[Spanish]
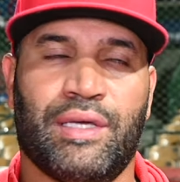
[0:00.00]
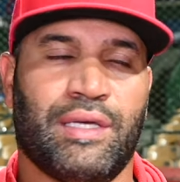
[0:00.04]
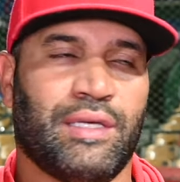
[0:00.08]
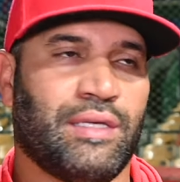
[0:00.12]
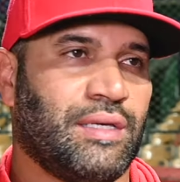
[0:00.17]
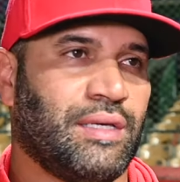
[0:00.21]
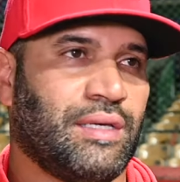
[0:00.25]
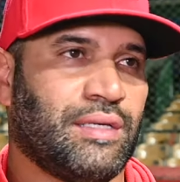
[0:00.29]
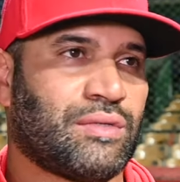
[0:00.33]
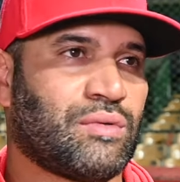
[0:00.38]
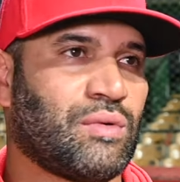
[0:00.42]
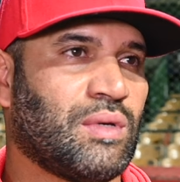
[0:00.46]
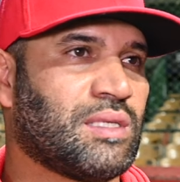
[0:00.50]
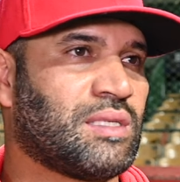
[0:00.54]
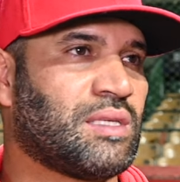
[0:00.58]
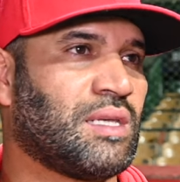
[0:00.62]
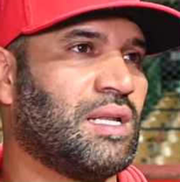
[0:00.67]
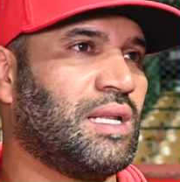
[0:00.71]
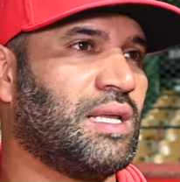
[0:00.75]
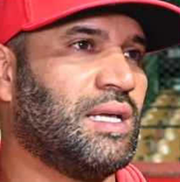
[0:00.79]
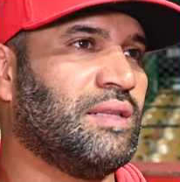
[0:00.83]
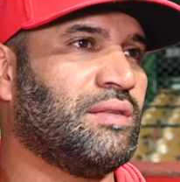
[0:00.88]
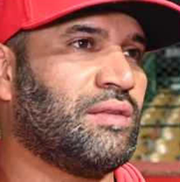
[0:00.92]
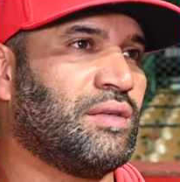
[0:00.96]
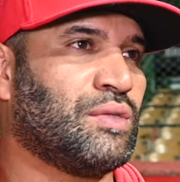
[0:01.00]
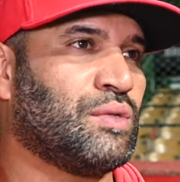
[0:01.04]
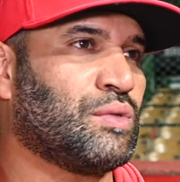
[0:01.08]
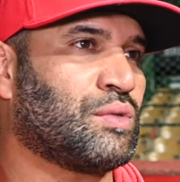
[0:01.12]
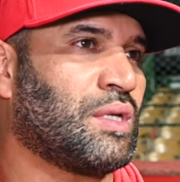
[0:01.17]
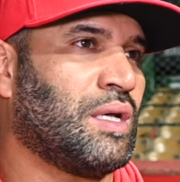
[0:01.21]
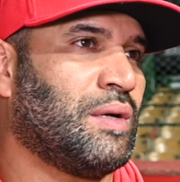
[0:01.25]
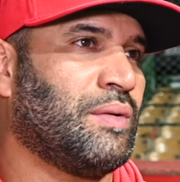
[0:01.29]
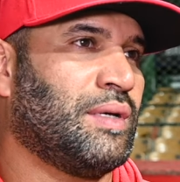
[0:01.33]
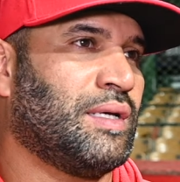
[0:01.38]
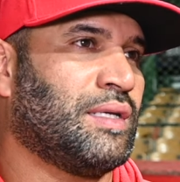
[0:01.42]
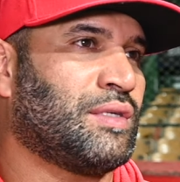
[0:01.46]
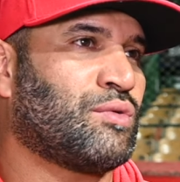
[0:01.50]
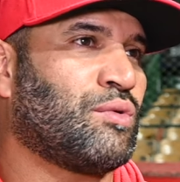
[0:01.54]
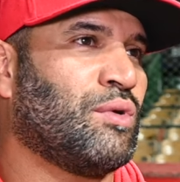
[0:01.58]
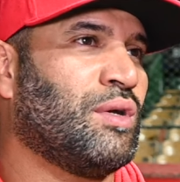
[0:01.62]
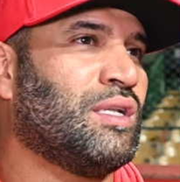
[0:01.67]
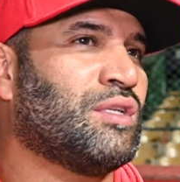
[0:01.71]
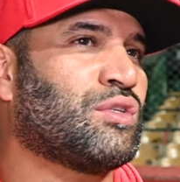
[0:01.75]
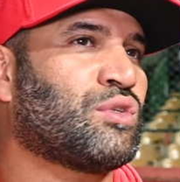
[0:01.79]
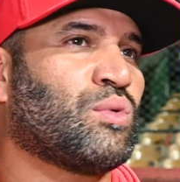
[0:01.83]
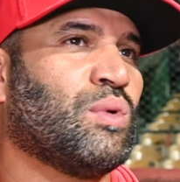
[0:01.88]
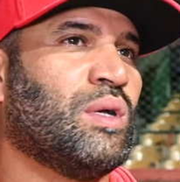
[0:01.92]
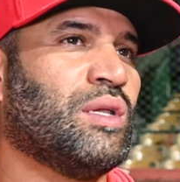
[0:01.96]
E, eso es excelente, tú sabes, eso es
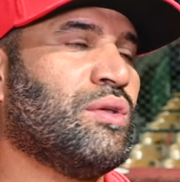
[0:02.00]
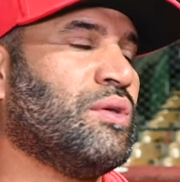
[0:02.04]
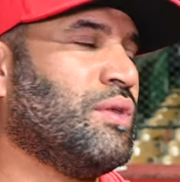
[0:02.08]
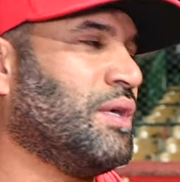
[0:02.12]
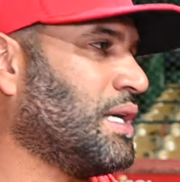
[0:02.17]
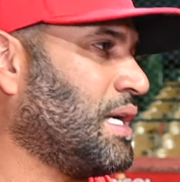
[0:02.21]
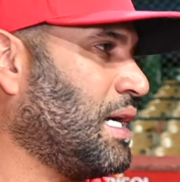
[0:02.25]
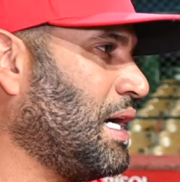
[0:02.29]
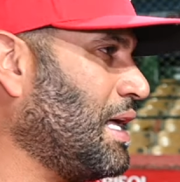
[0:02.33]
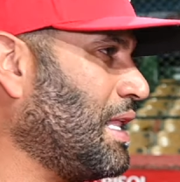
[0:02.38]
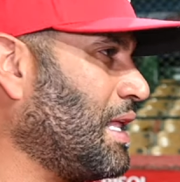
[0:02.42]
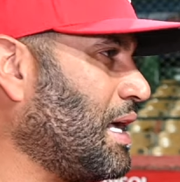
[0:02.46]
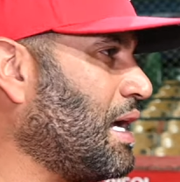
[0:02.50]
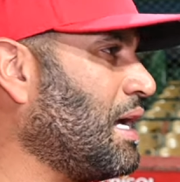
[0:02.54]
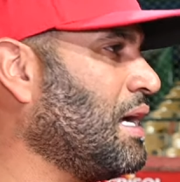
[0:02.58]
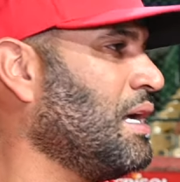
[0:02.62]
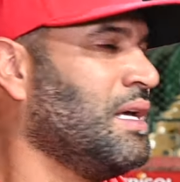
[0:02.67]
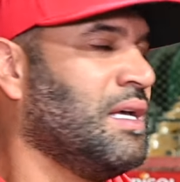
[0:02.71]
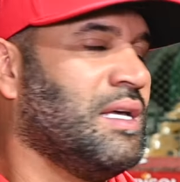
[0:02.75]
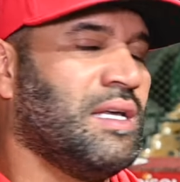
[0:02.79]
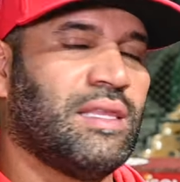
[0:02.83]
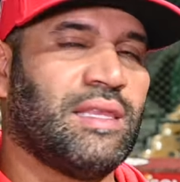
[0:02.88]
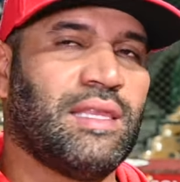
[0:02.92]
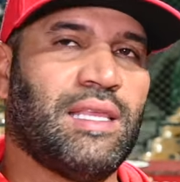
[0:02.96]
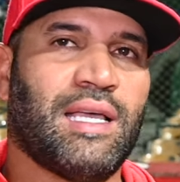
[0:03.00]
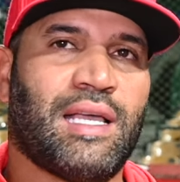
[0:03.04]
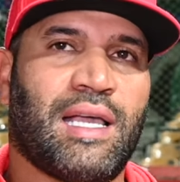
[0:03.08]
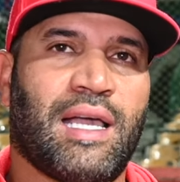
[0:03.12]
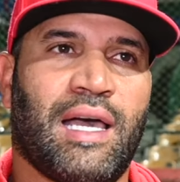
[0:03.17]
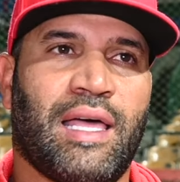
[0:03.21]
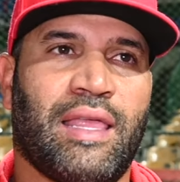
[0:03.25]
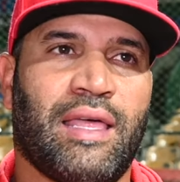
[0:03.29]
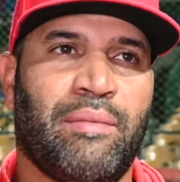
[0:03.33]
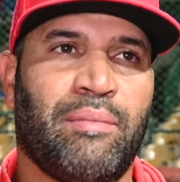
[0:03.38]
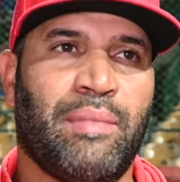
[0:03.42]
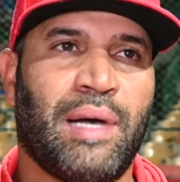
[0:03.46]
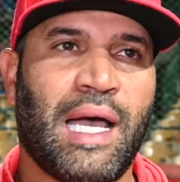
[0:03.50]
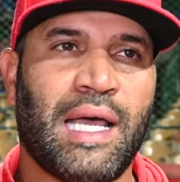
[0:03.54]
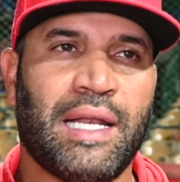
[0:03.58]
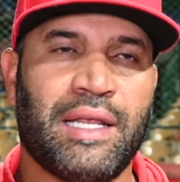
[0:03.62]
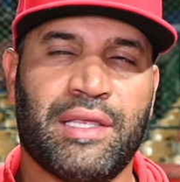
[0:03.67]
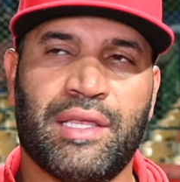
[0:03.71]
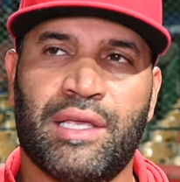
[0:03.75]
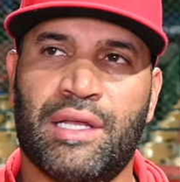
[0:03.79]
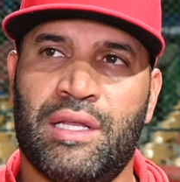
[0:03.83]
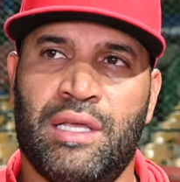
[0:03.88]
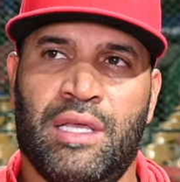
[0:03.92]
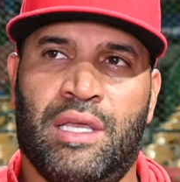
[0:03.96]
el sueño de cada, de cada
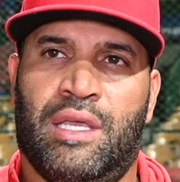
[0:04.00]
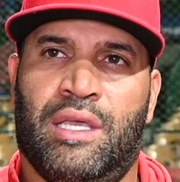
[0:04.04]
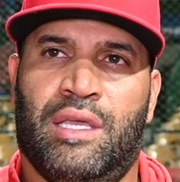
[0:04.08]
manager.